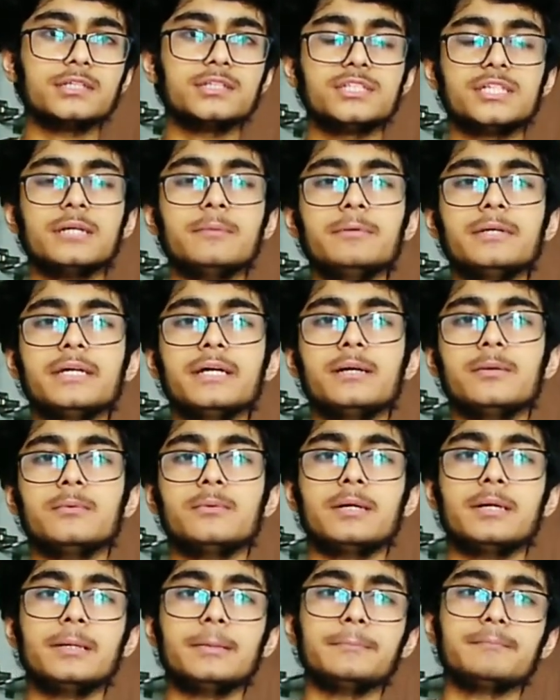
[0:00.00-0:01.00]
जब क्या
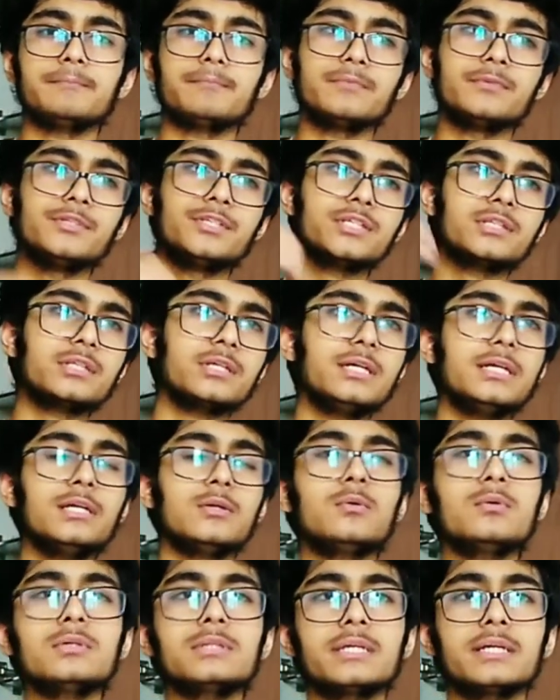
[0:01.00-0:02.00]
हुआ जितने
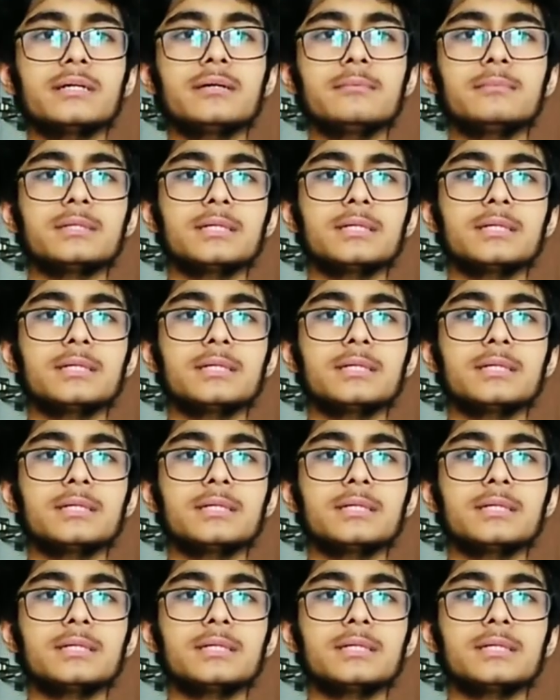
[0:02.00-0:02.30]
लोग थे ना